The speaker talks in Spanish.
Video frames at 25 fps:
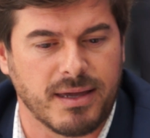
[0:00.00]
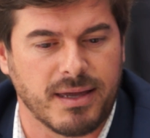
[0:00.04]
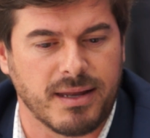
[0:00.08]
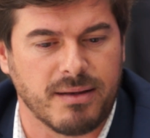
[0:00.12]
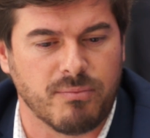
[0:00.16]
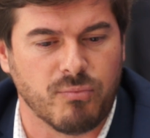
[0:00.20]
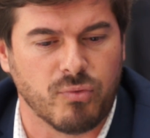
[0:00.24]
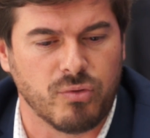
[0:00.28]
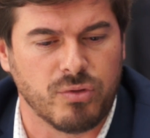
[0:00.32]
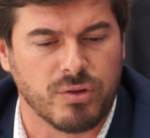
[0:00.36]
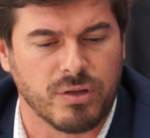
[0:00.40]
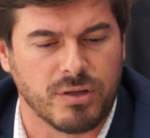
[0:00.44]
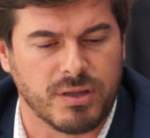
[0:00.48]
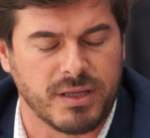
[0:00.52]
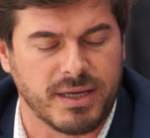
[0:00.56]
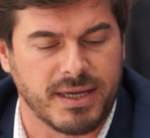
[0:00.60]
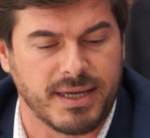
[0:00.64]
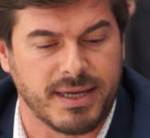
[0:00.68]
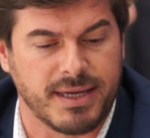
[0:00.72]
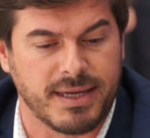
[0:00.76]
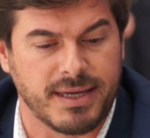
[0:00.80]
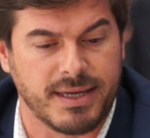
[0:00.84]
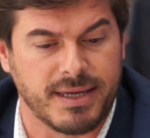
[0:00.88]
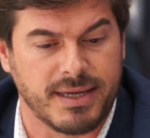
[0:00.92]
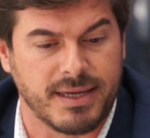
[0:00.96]
el mundo,
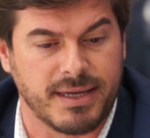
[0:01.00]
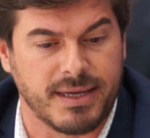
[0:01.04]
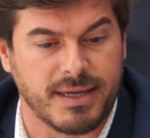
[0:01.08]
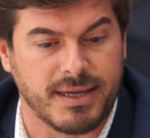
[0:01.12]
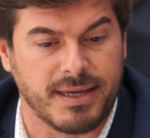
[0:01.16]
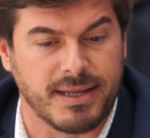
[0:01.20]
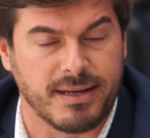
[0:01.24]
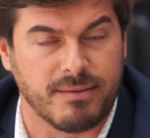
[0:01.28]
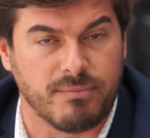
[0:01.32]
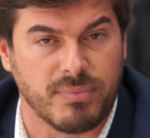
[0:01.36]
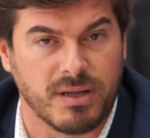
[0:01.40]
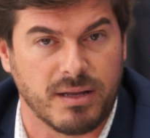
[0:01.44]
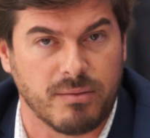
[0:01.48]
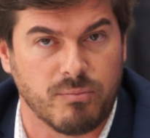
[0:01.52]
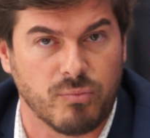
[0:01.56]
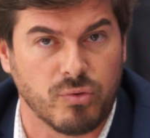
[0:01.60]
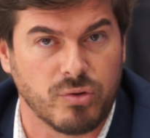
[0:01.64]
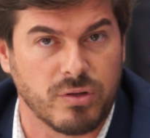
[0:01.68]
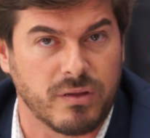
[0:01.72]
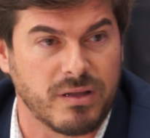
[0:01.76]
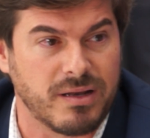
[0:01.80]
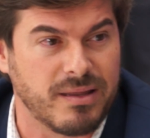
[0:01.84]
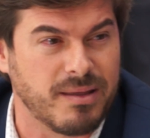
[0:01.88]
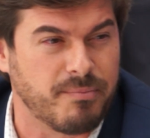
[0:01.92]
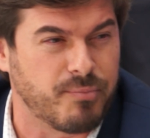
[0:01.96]
el,
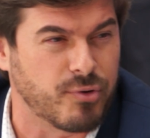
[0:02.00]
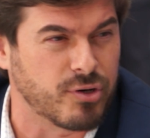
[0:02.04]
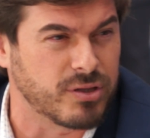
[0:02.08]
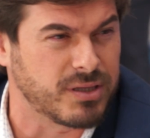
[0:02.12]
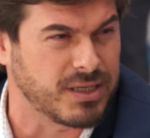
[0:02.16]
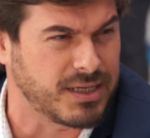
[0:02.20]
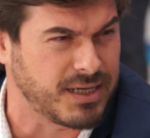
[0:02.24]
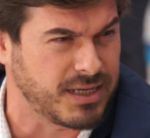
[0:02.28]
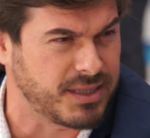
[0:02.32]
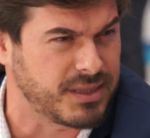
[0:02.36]
mundo del deporte,